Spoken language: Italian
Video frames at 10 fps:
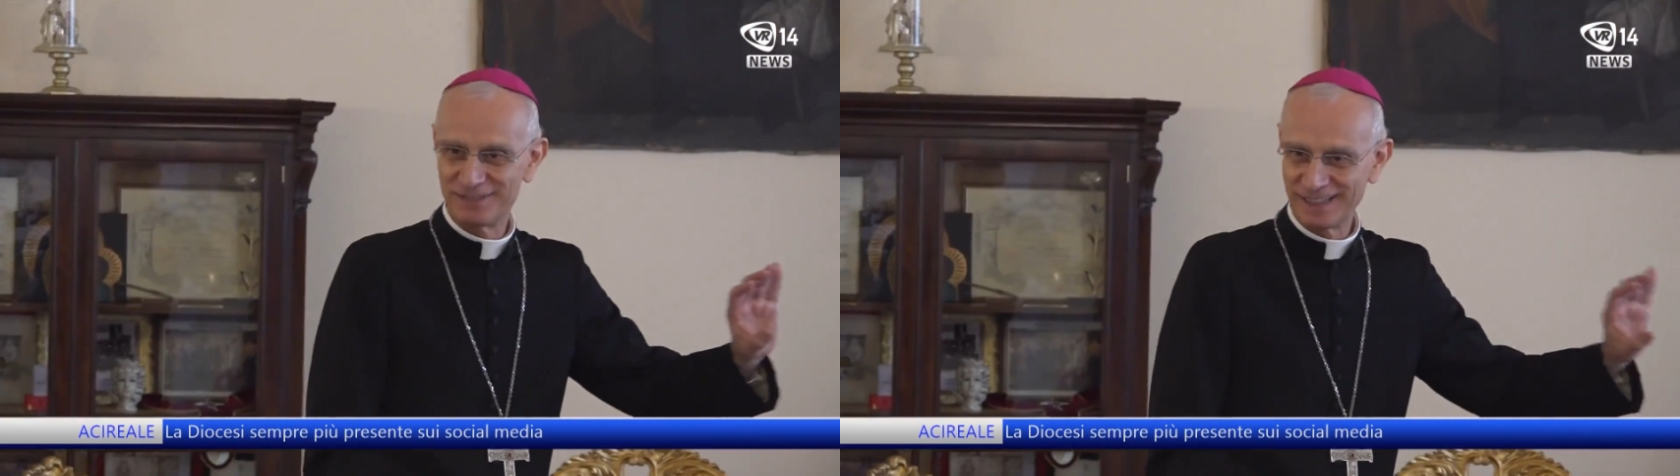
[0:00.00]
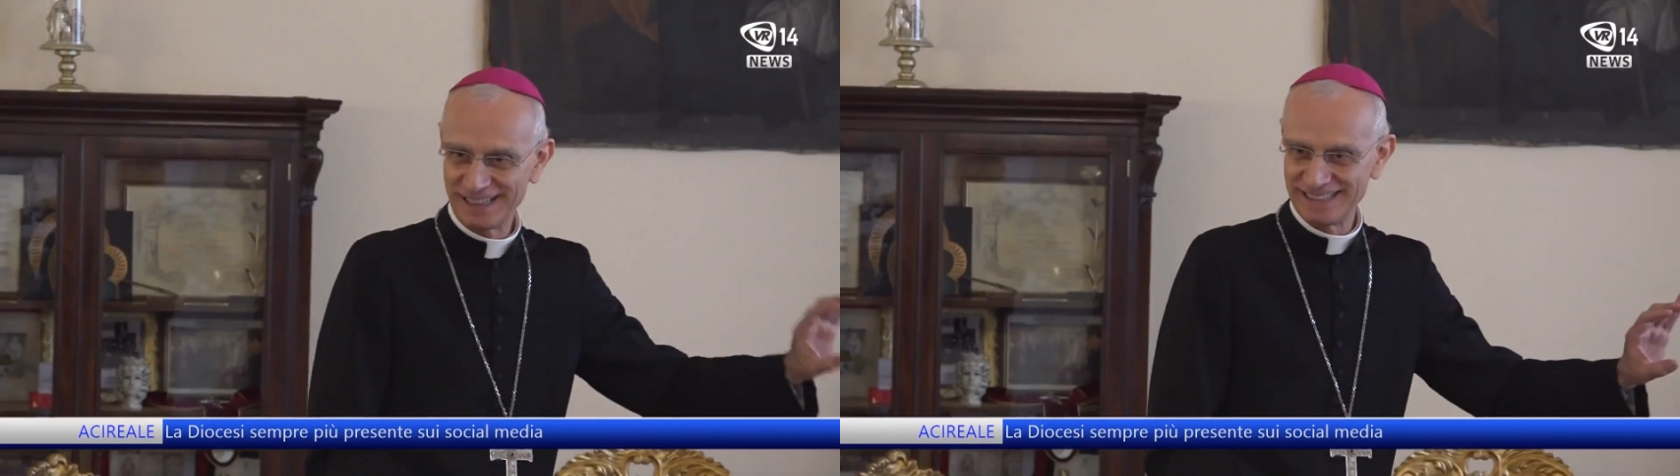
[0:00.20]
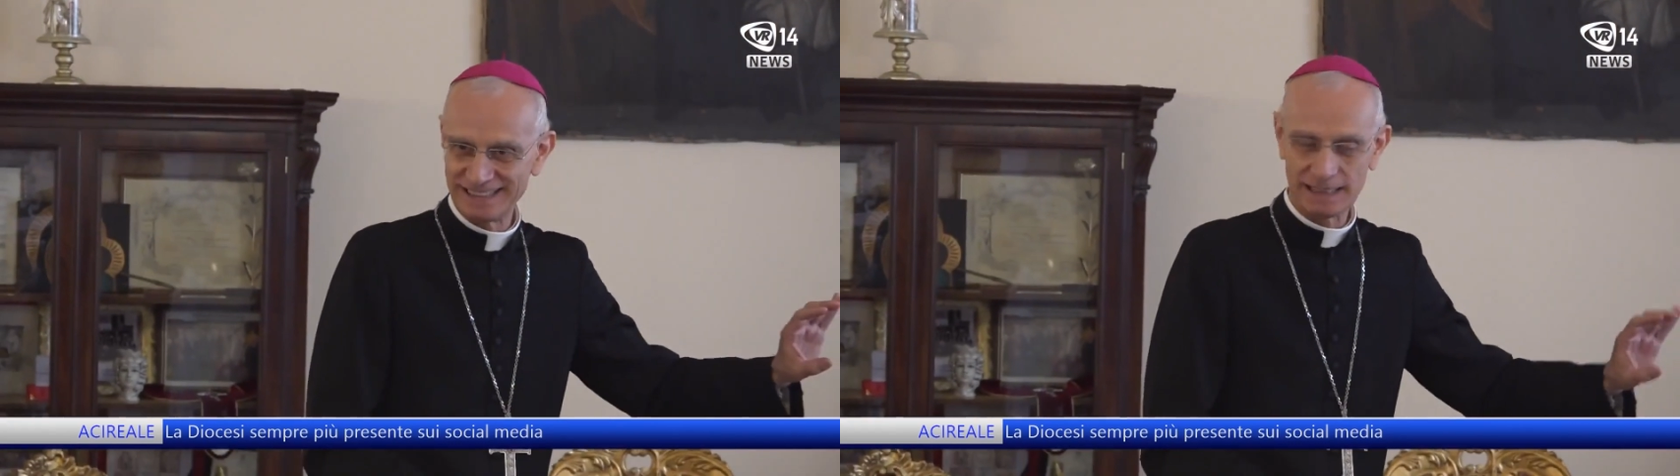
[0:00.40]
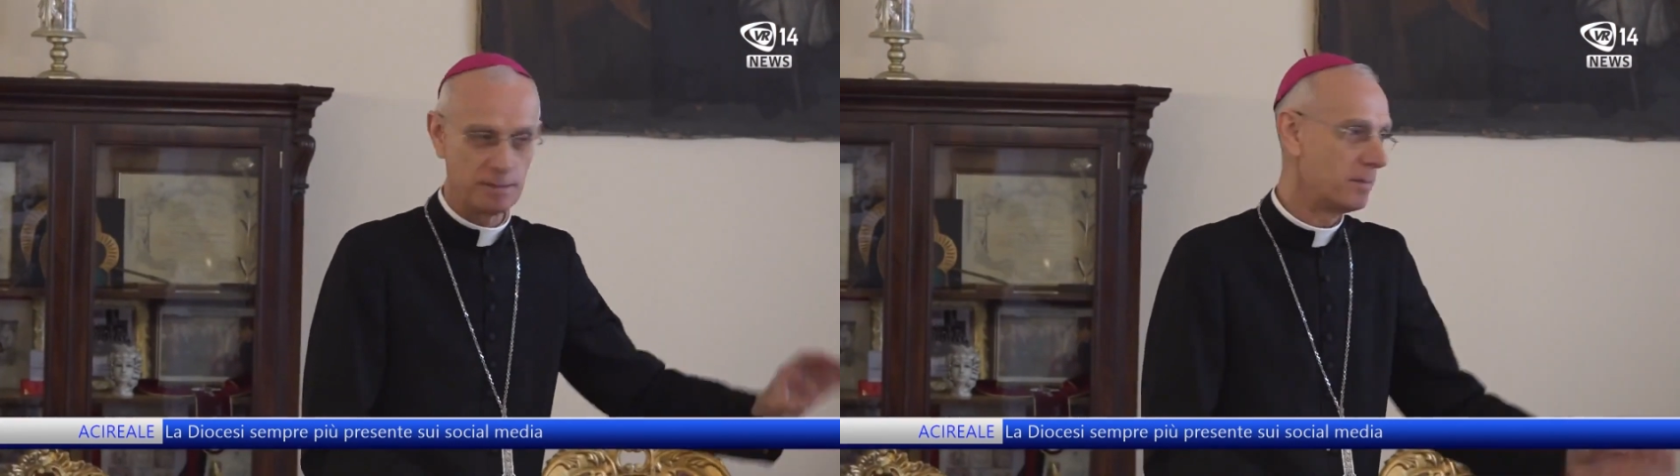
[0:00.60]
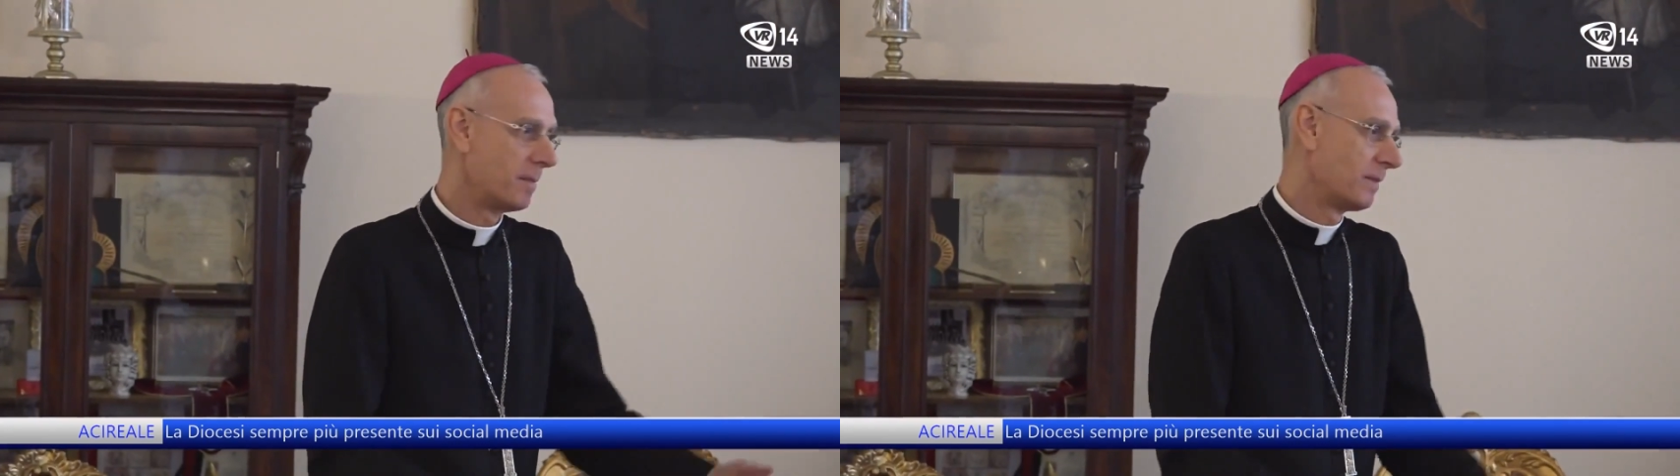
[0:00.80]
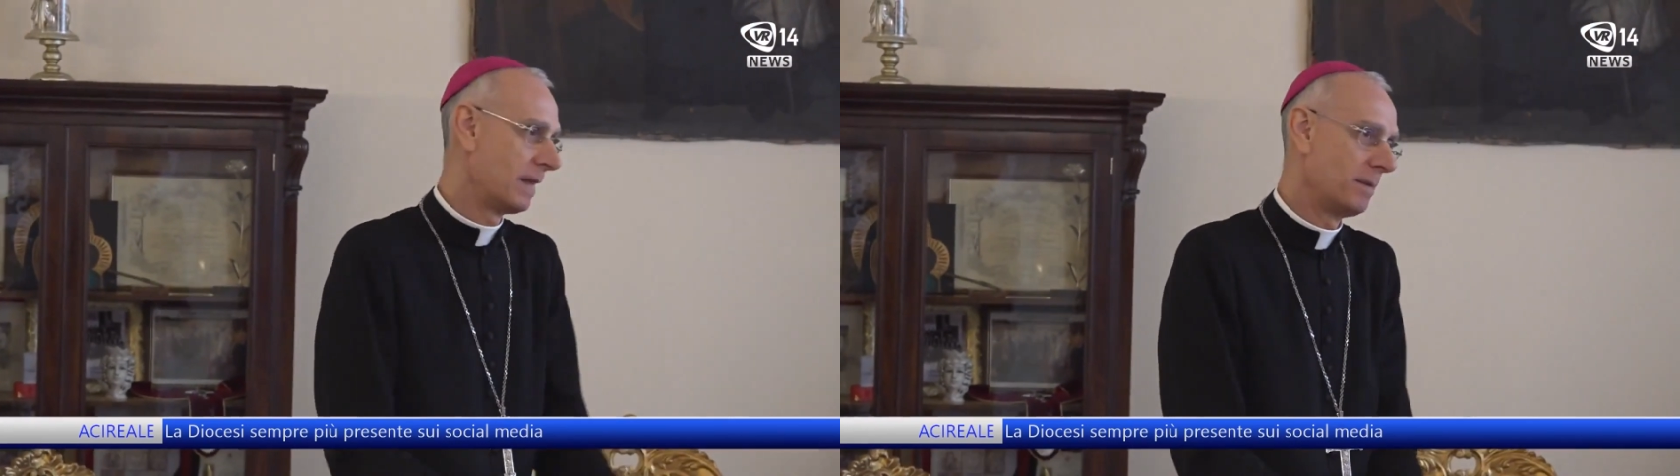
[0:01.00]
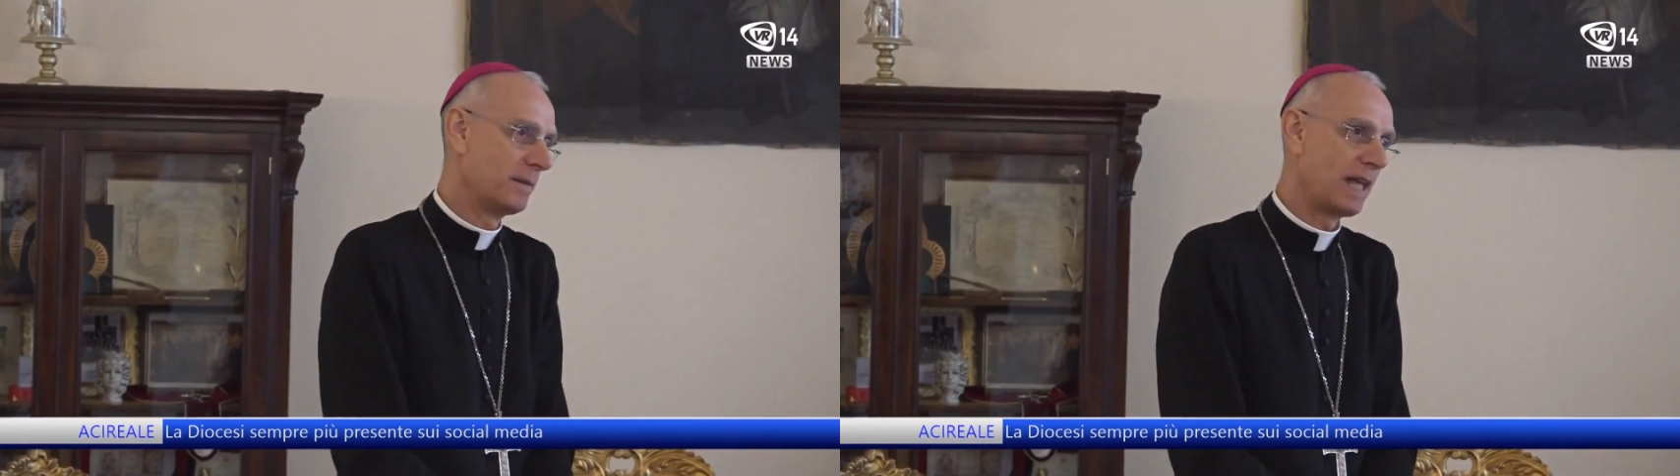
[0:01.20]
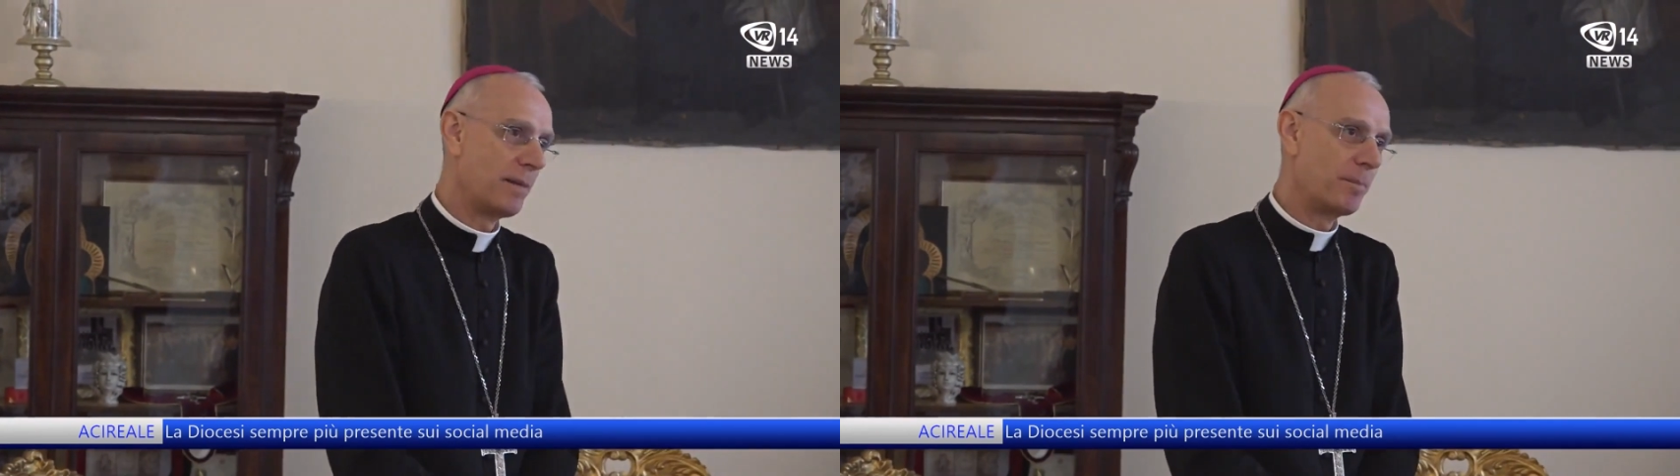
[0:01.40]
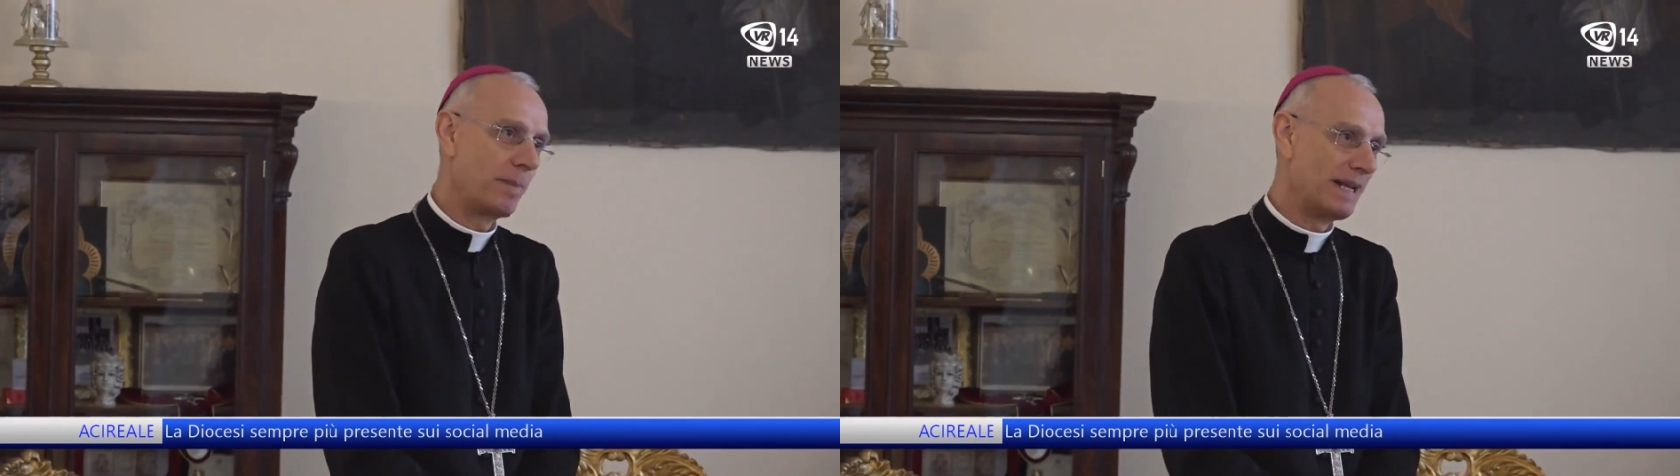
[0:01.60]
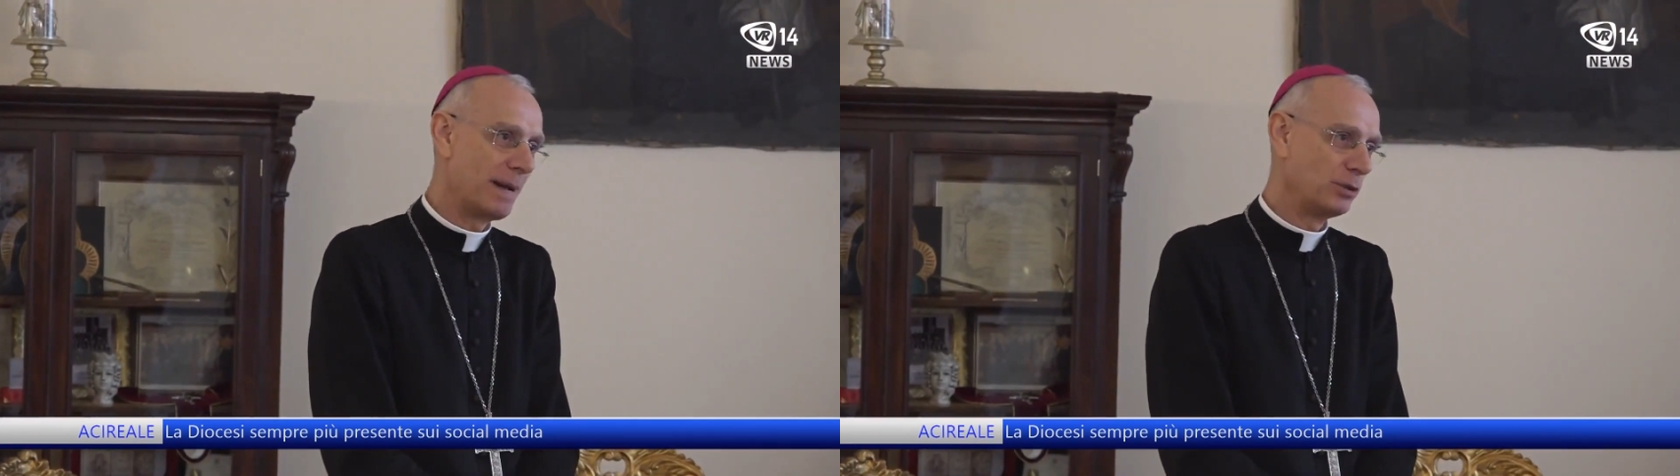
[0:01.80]
di un manifesto con i vari
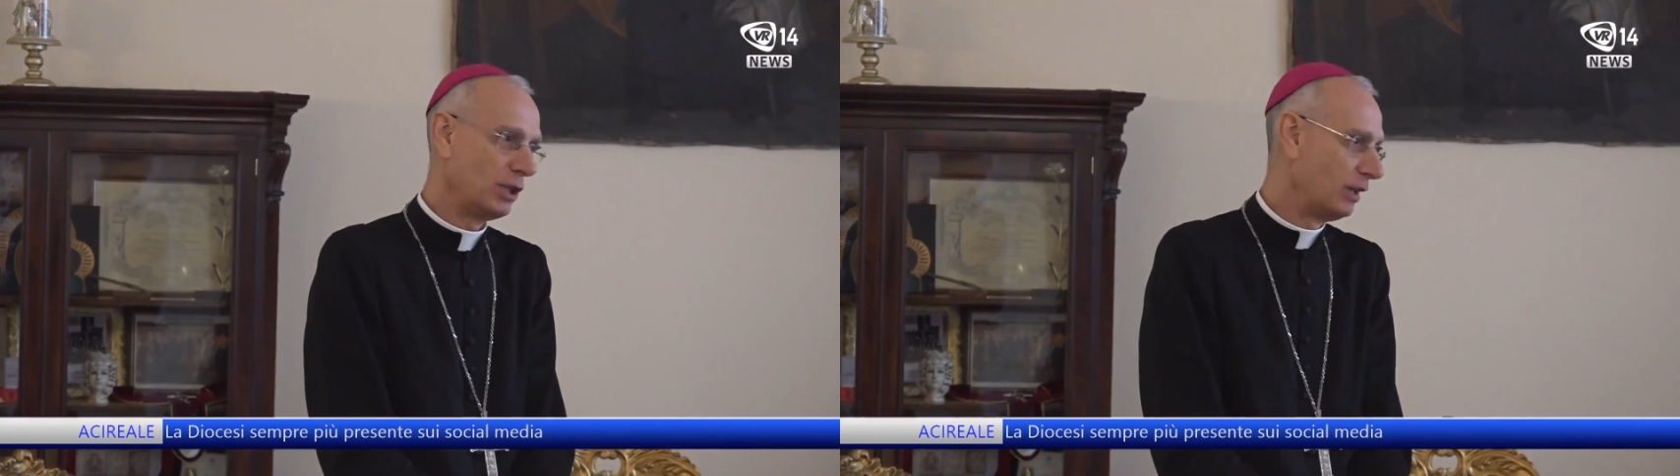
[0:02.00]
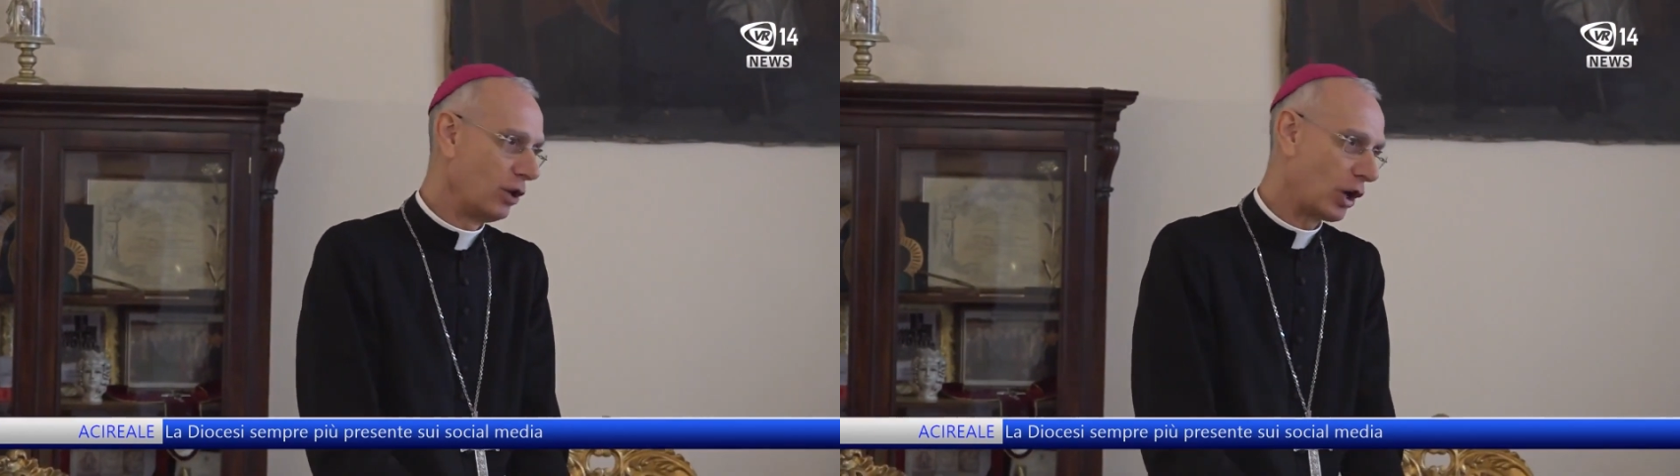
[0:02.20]
QR code